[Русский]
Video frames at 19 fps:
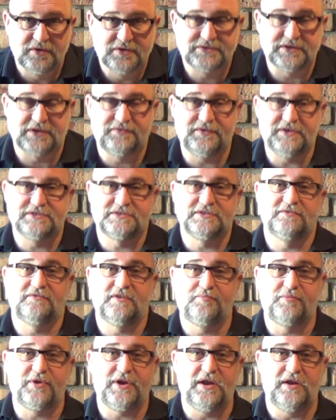Соответственно, в
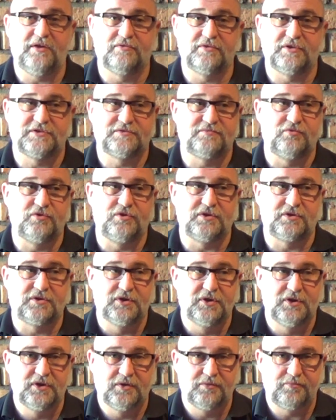апреле у нас будет
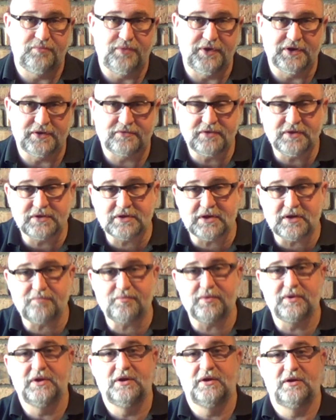первый этап –